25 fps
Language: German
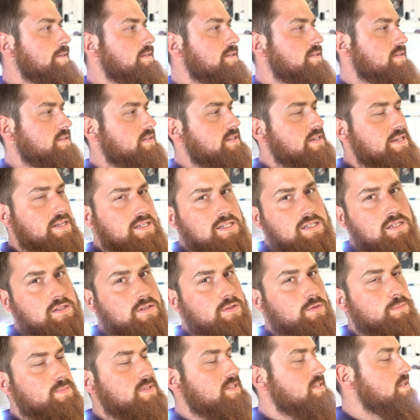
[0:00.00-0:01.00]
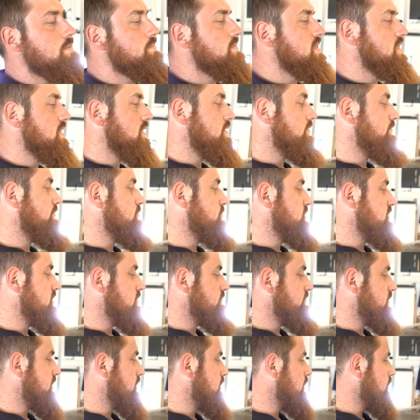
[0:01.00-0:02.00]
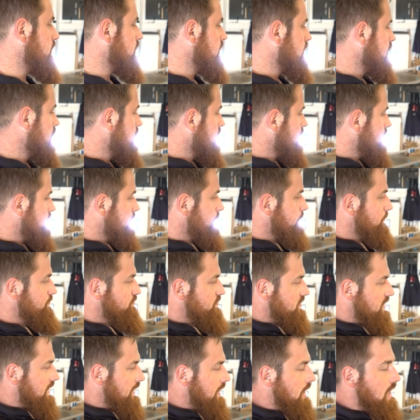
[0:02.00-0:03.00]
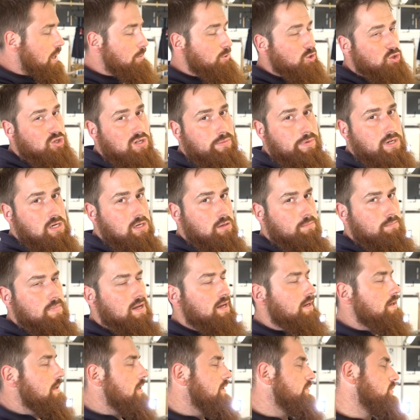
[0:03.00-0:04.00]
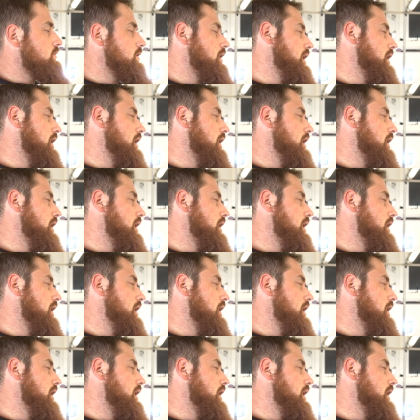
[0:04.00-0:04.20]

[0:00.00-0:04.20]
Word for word: Skill so ein bisschen mehr für mich entwickle. Ähm, klar habe ich schon damit gemacht, also